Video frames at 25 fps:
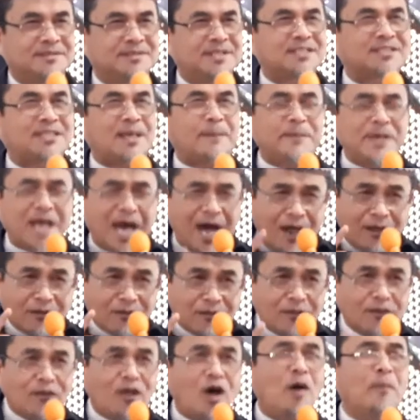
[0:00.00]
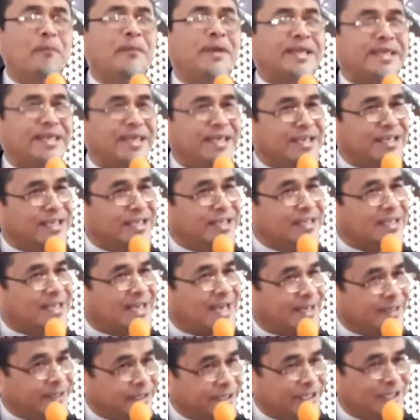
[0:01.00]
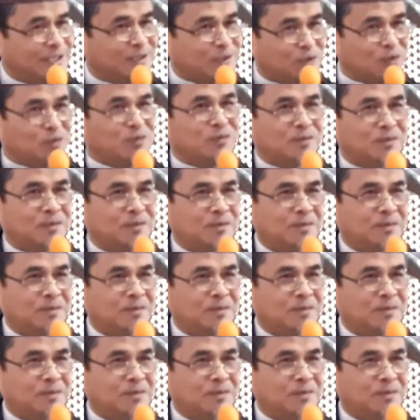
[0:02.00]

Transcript: Tetapi Allah menginginkan itu.